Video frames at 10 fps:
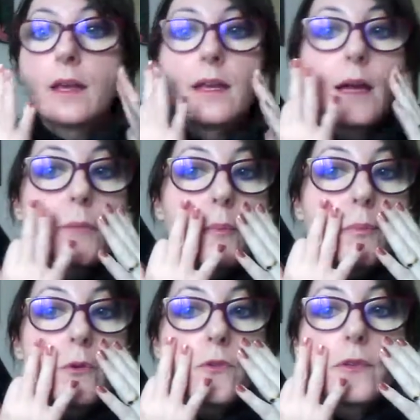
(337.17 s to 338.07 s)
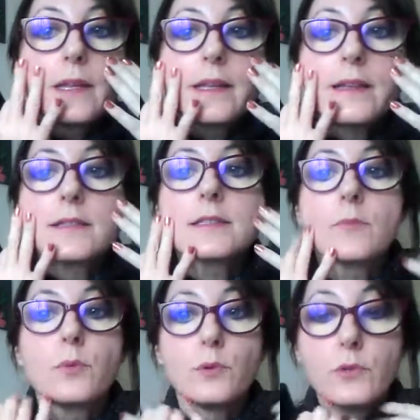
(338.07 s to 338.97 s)
la peau plus lisse,
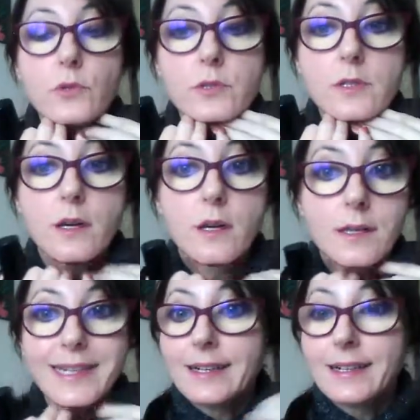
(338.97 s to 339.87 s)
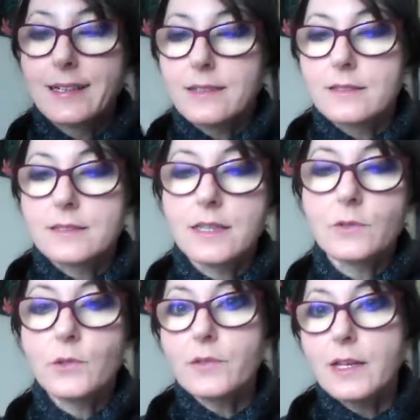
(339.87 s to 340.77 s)
plus douce, ça
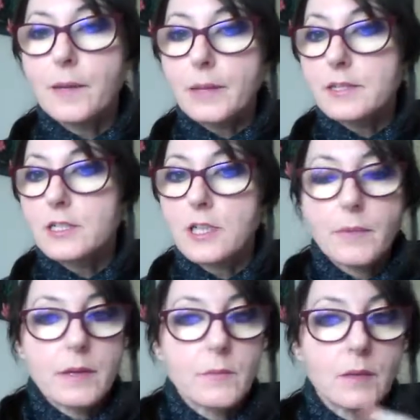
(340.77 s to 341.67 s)
nous donne de la pêche quand même.